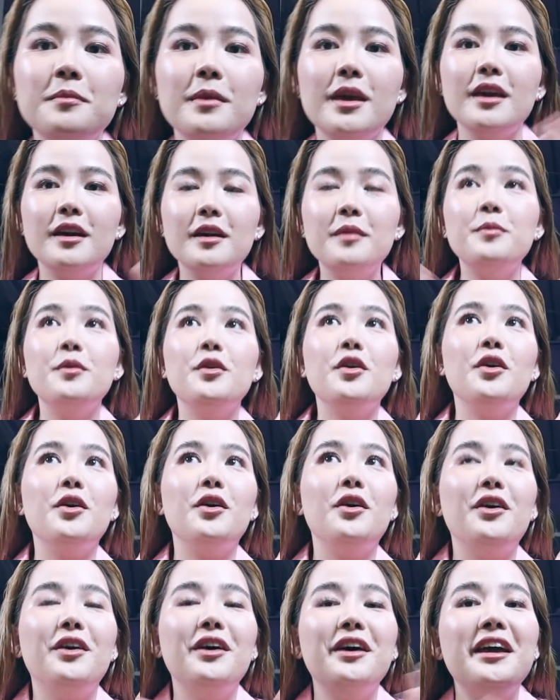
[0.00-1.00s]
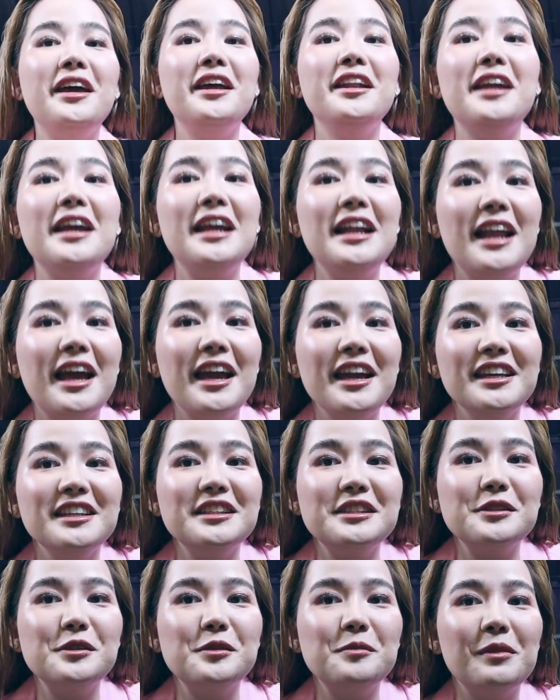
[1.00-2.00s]
yung makeup ko and I like
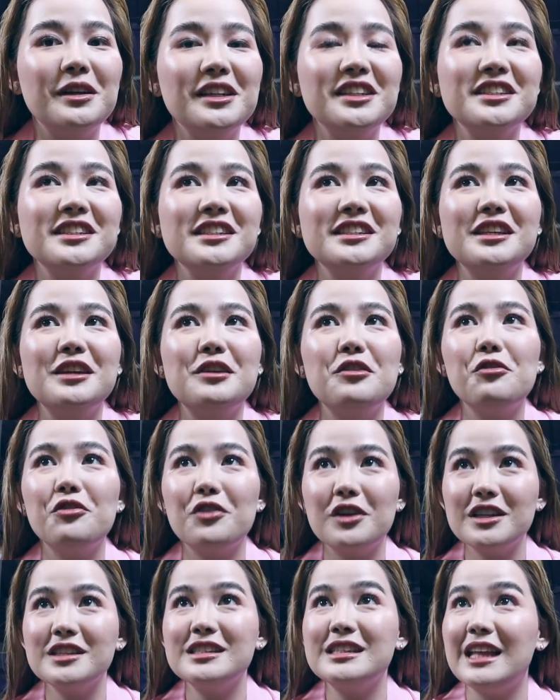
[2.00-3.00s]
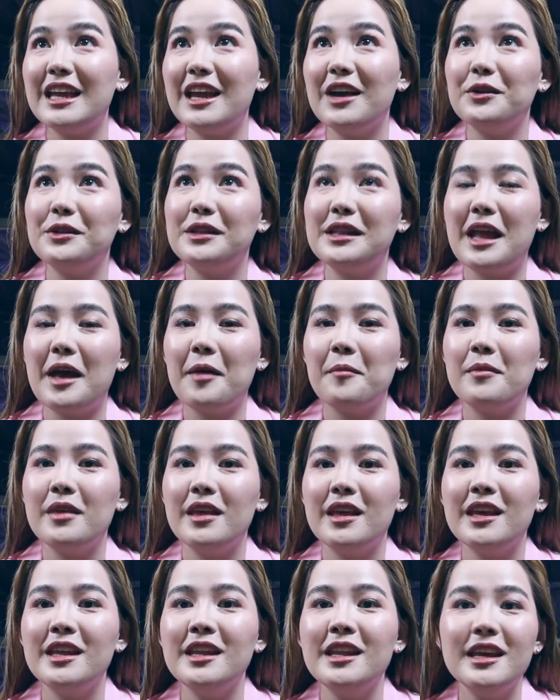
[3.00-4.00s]
it so much kasi yung first layout
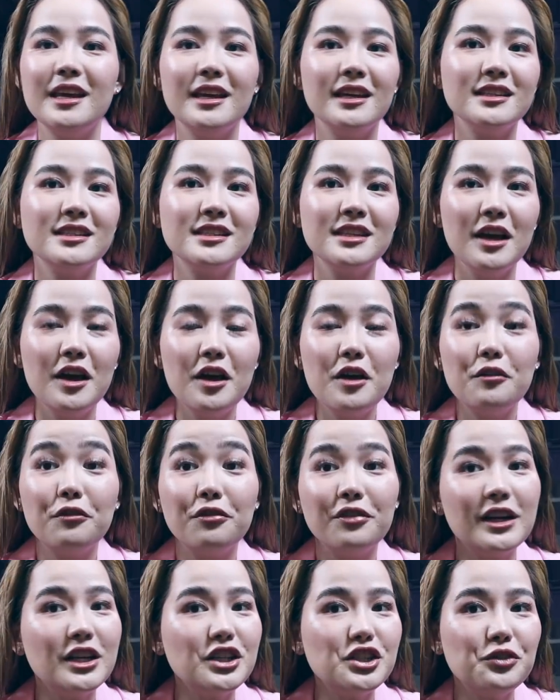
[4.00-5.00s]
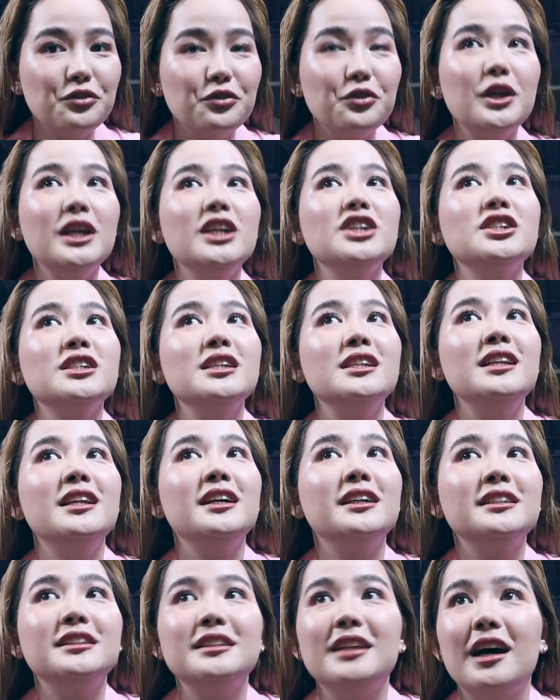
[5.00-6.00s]
namin is fresh freshen
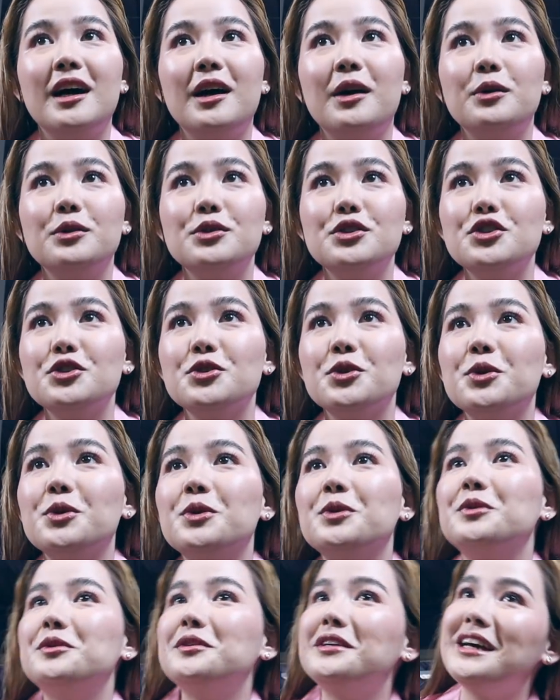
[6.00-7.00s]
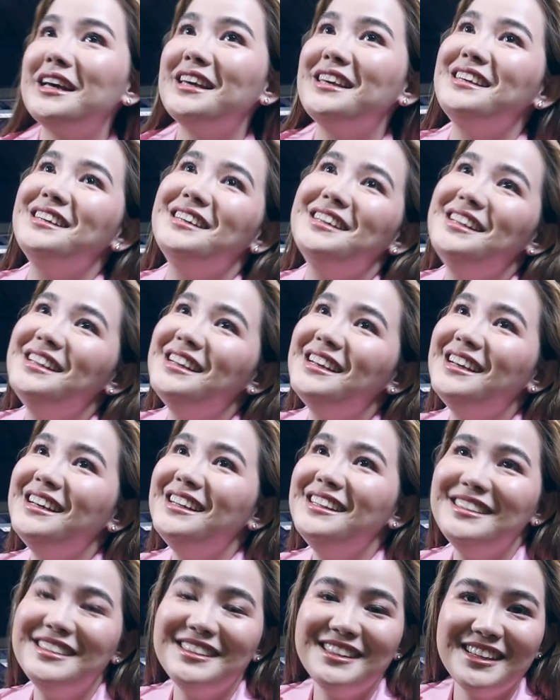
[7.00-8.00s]
lang daw. So, ayan, ang
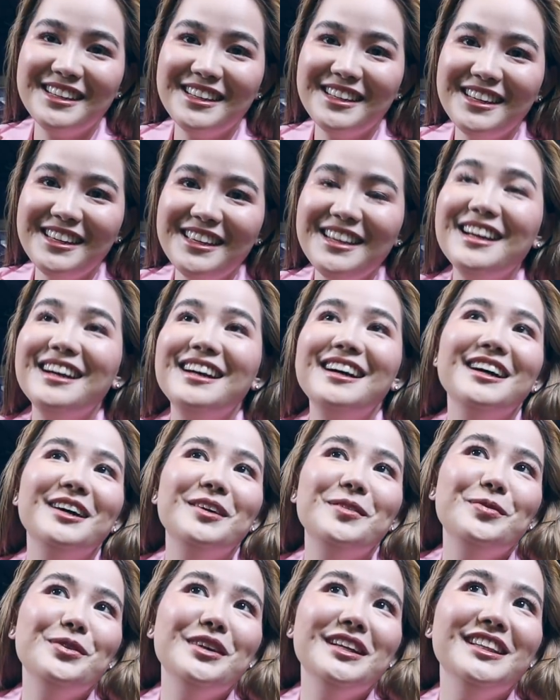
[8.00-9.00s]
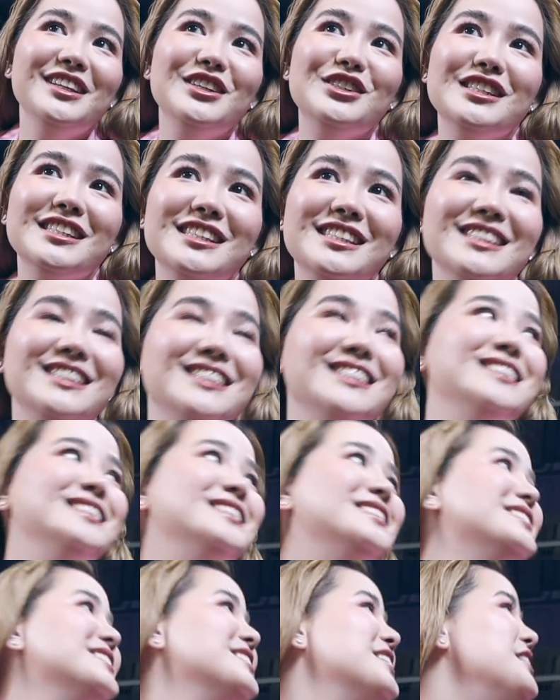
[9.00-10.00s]
ganda. Nakaka-pretty siya
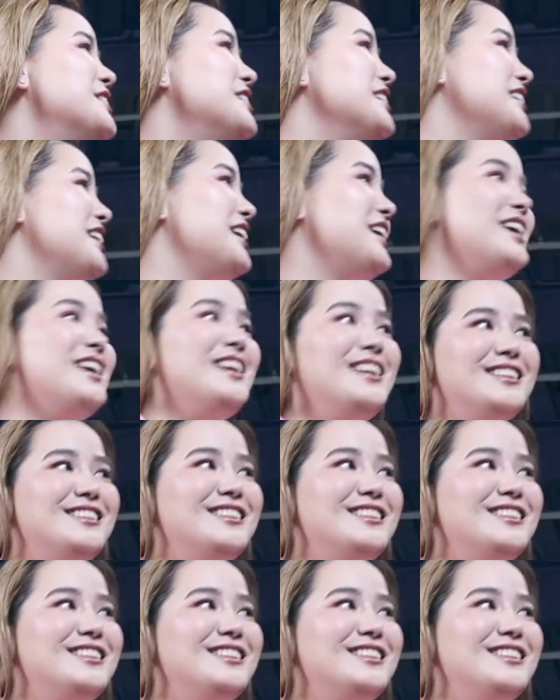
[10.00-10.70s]
sis. Thank